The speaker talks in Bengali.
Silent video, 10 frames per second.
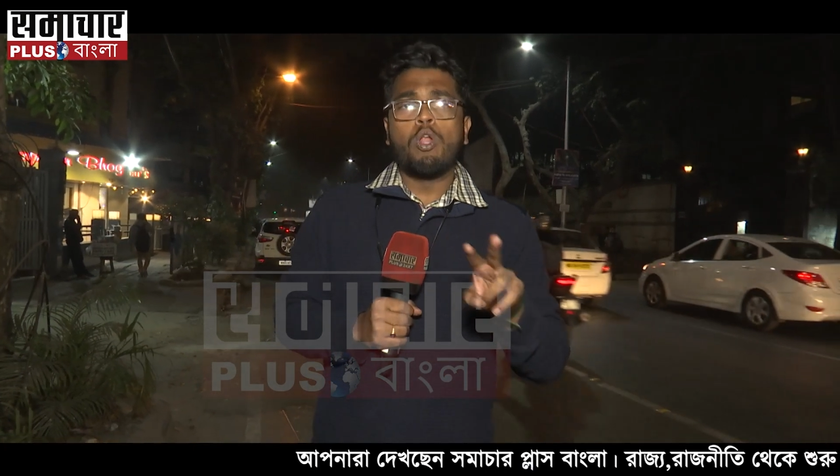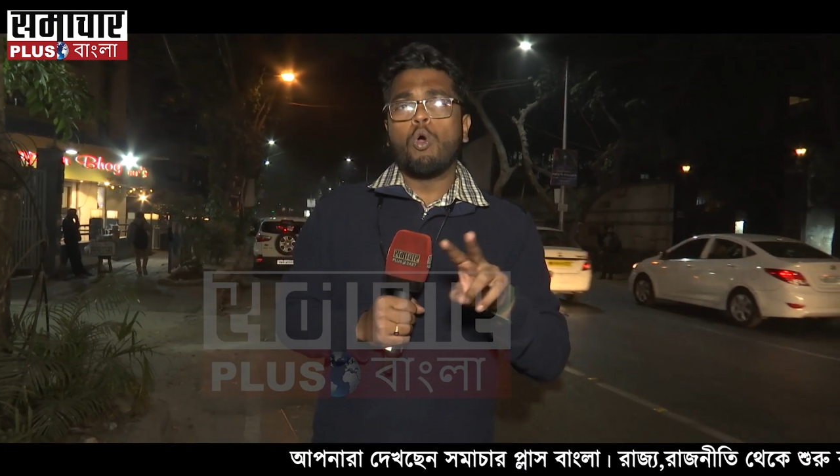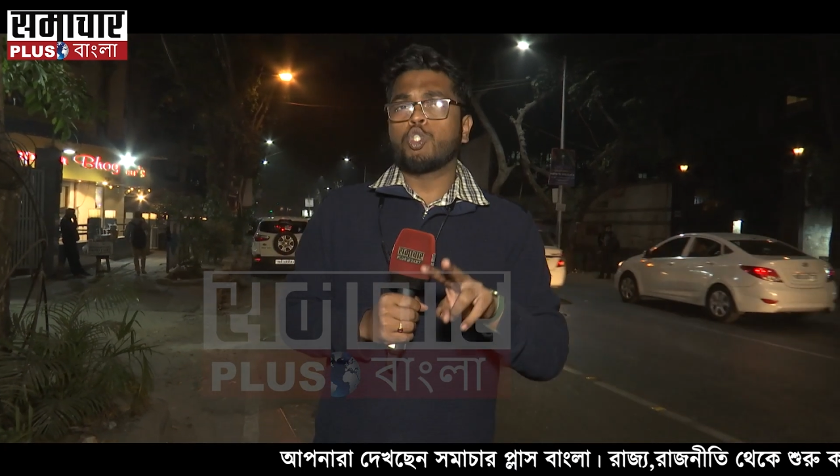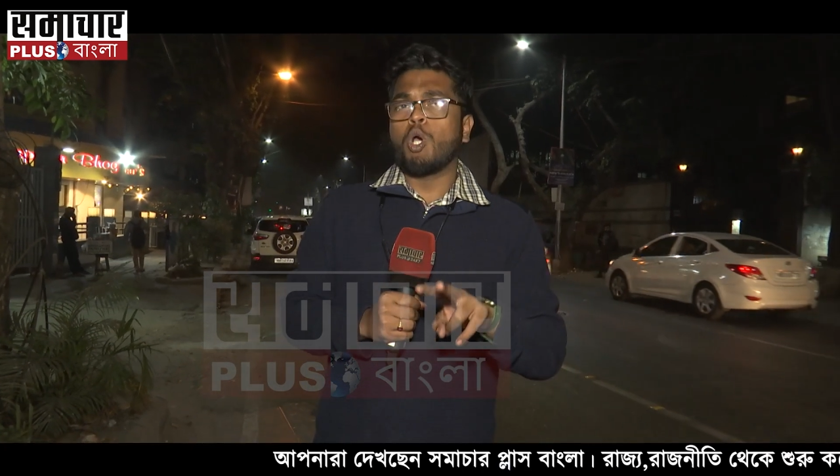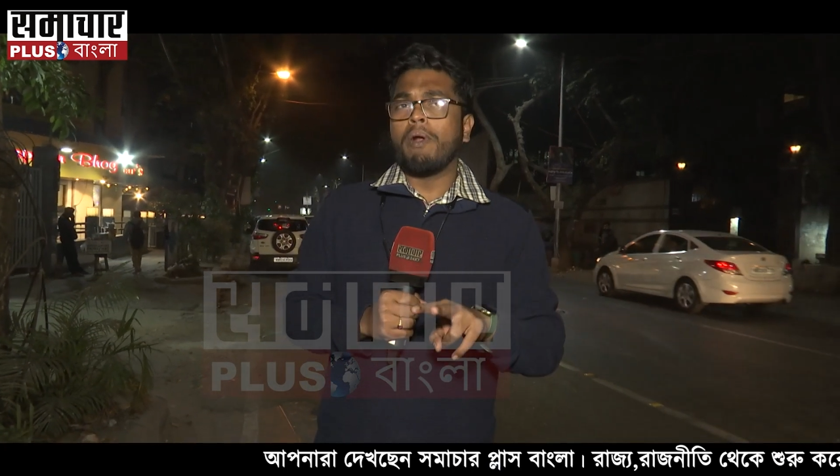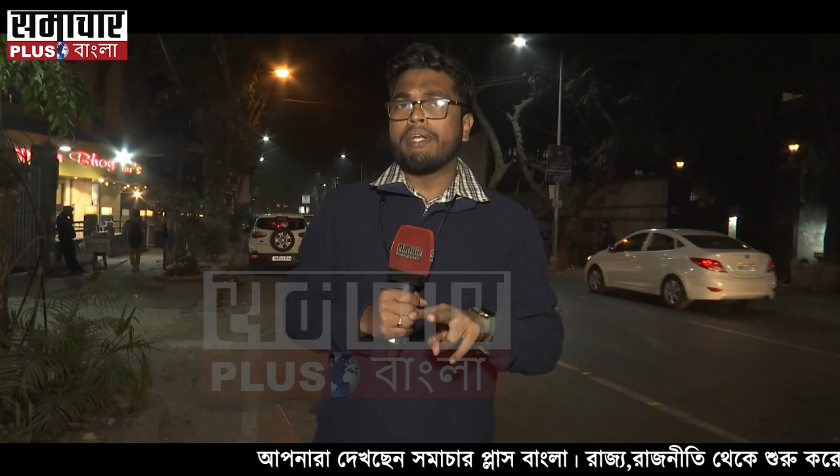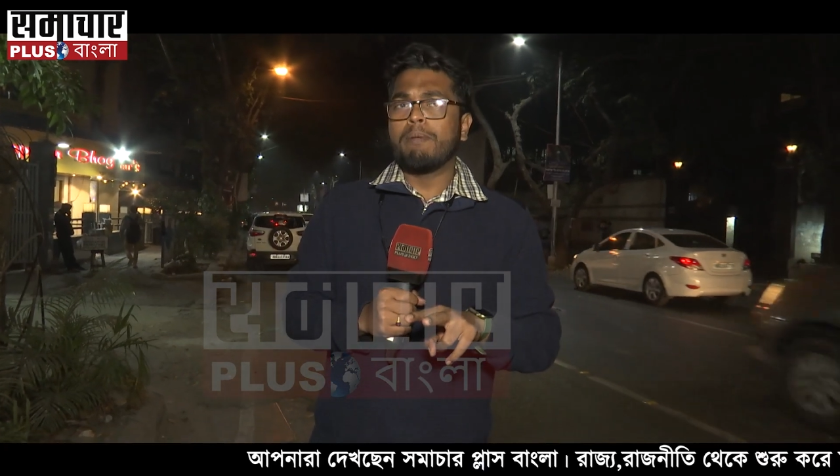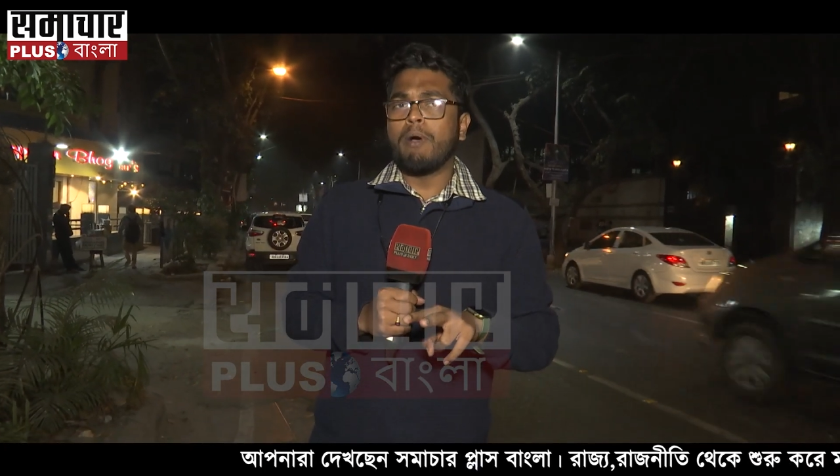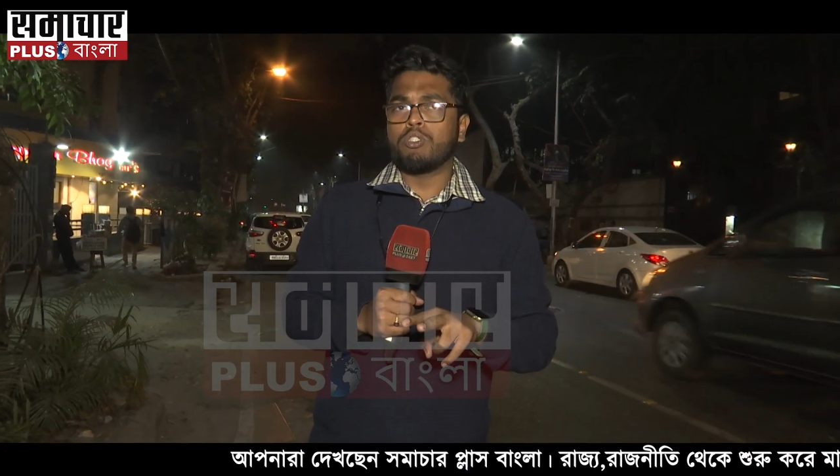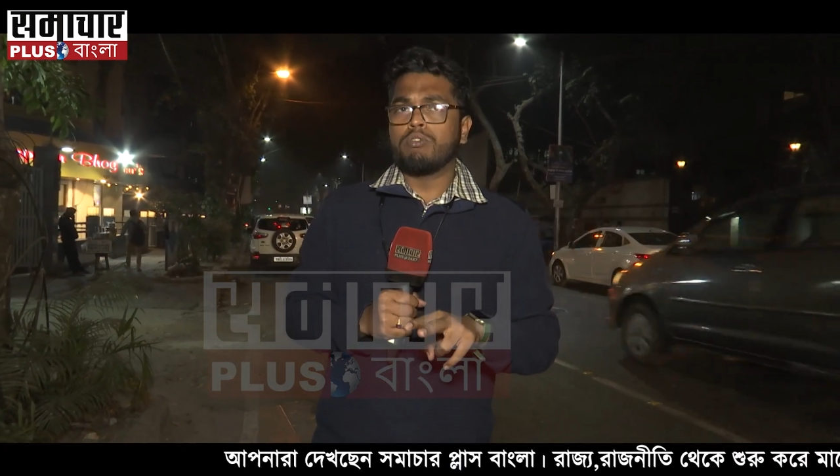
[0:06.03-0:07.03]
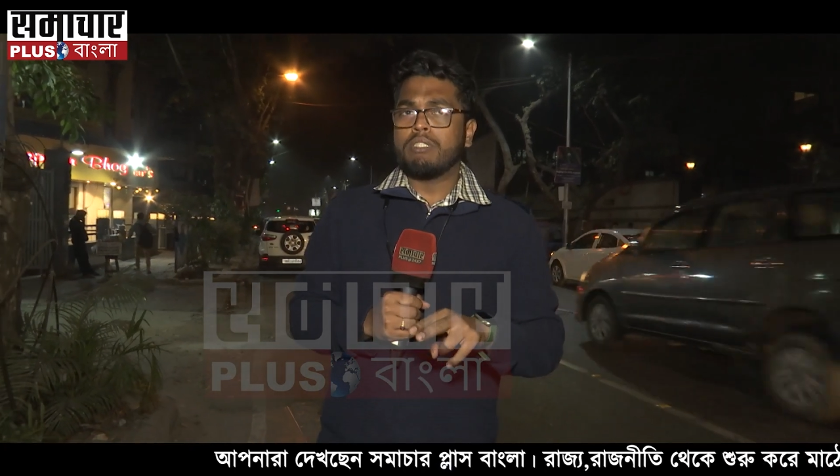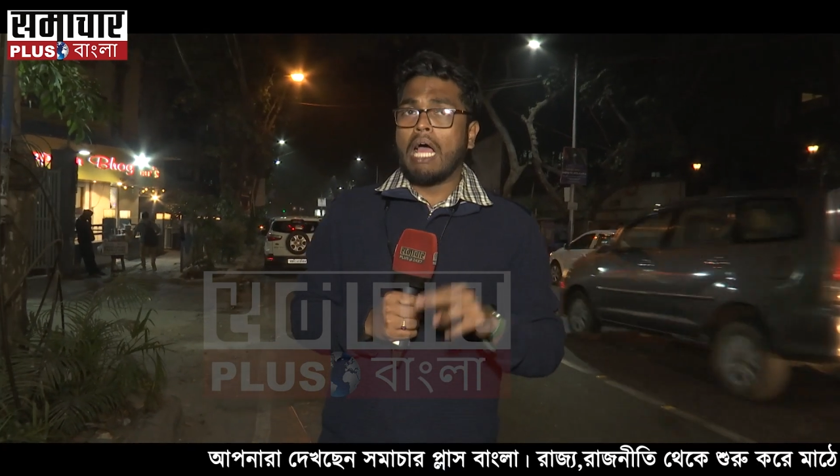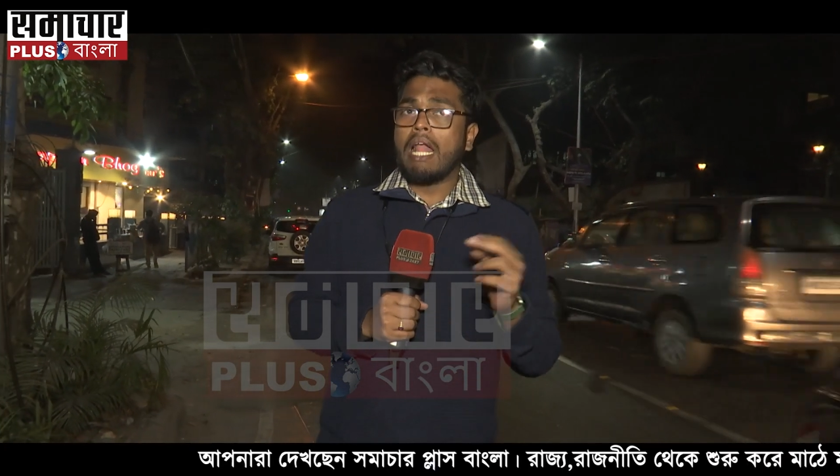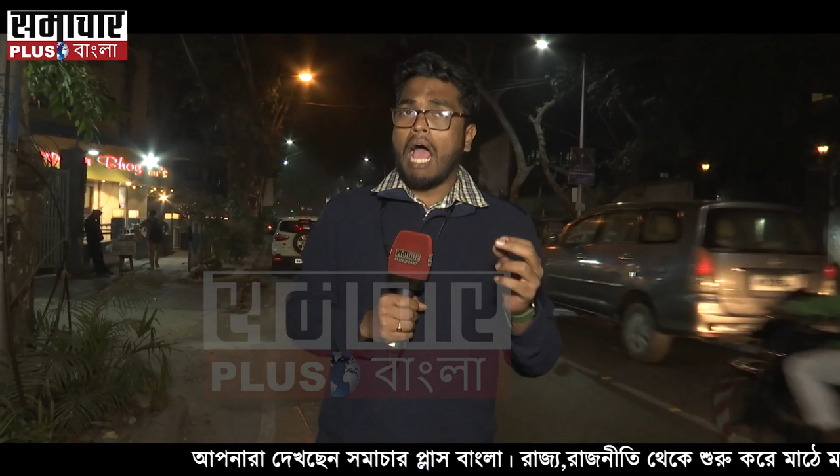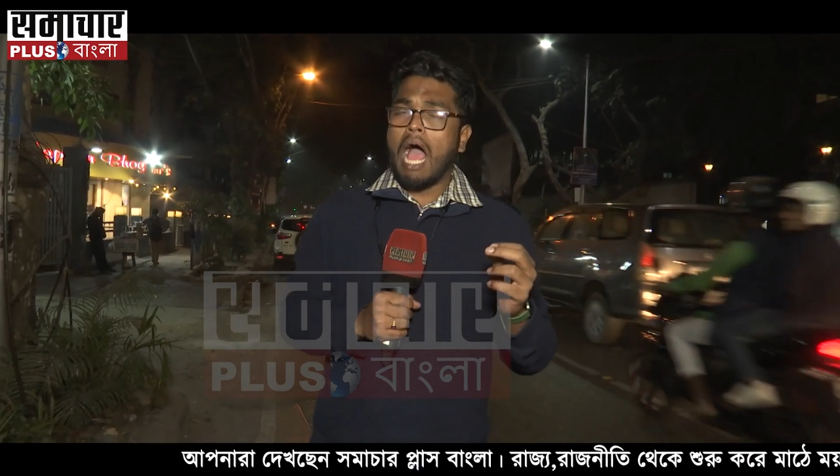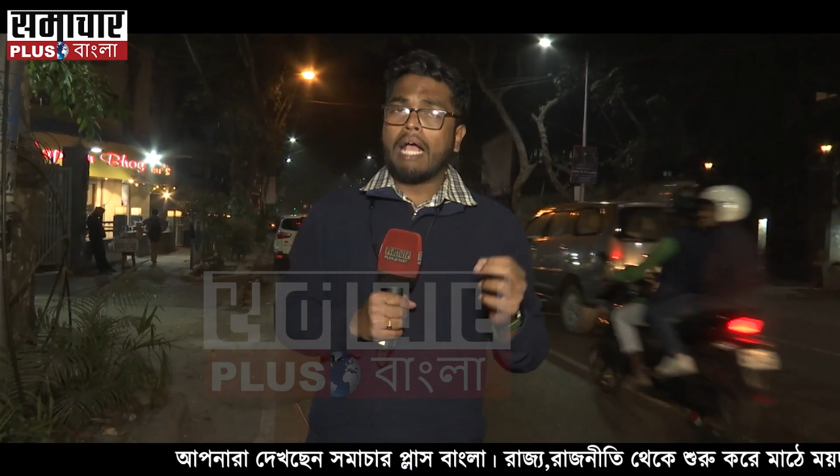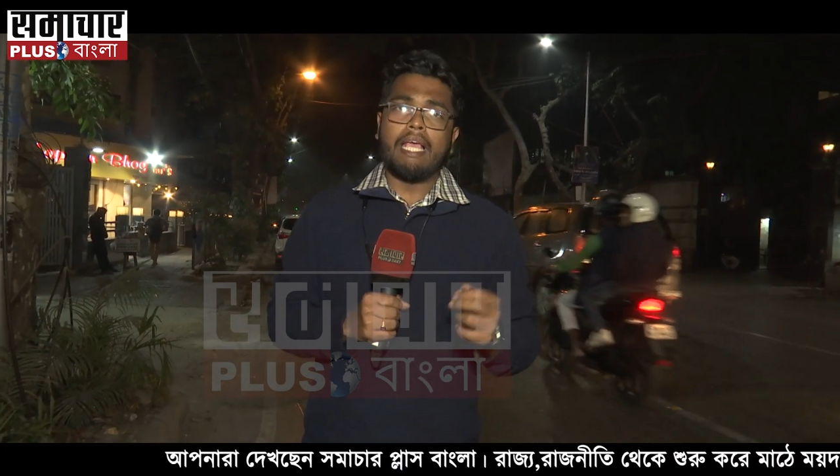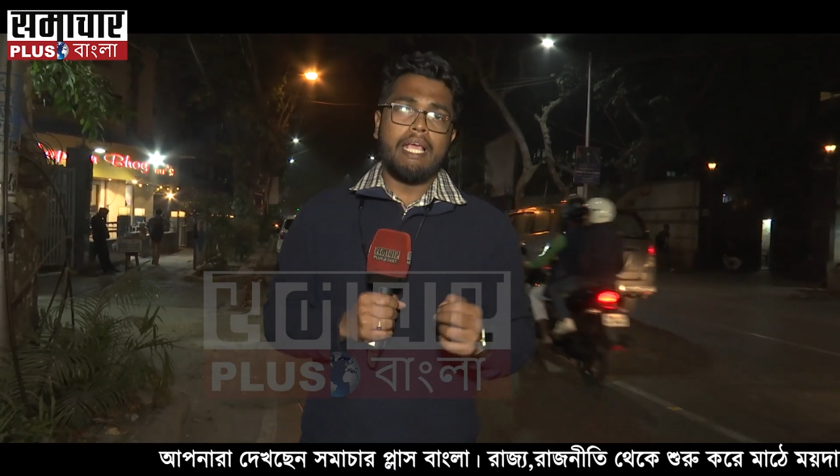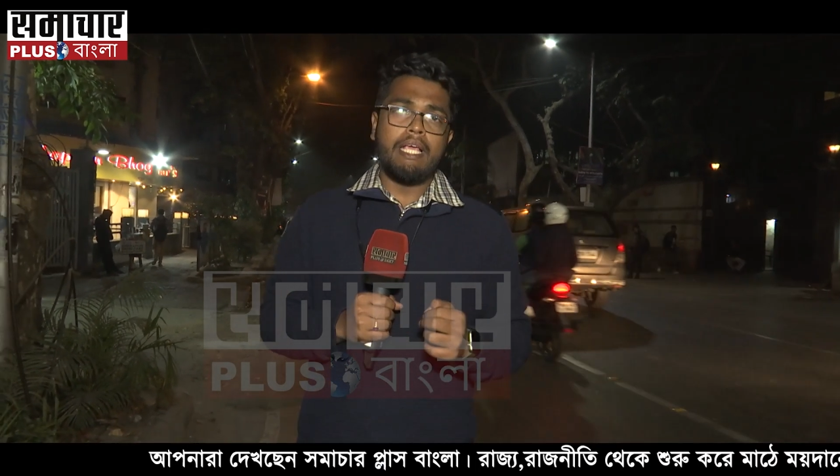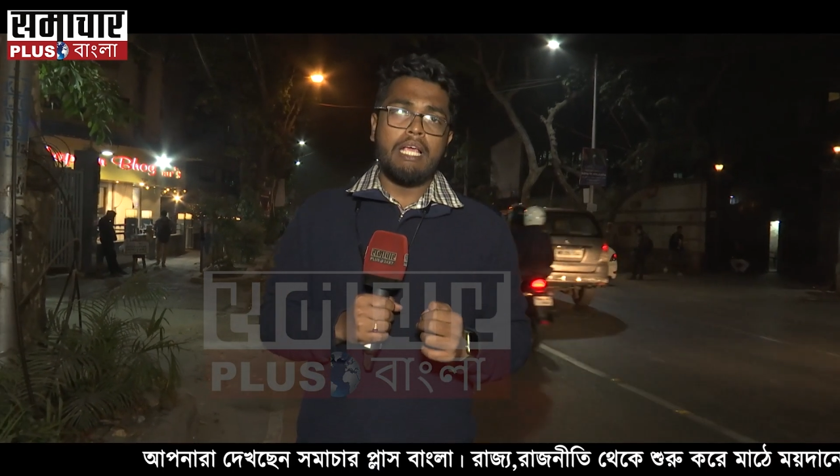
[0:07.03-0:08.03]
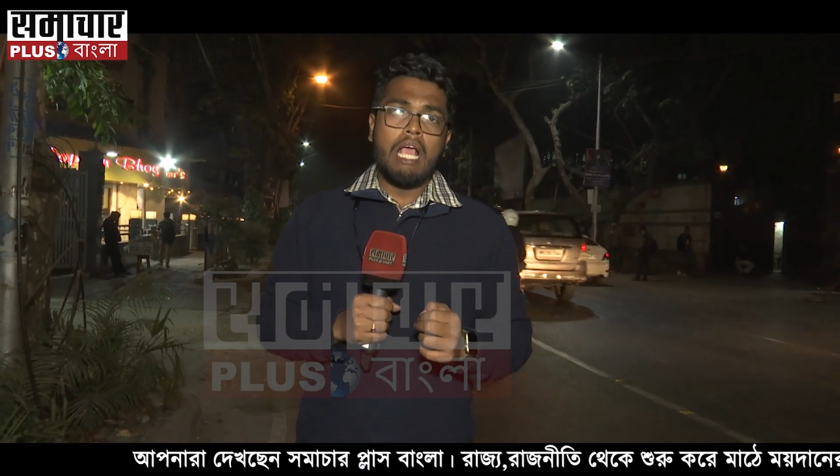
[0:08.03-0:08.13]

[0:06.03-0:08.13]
লোকসভা নির্বাচন তার আগেই